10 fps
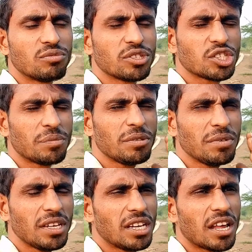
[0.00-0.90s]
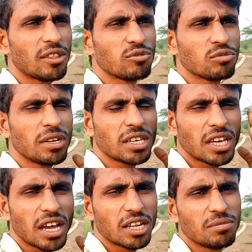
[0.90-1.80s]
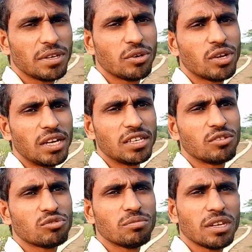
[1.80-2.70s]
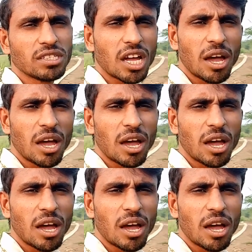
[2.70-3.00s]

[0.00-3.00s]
को मुझे समझ में नहीं आ रहा दोस्तों मैंने क्या गलत वीडियो डाली है दोस्तों मेरी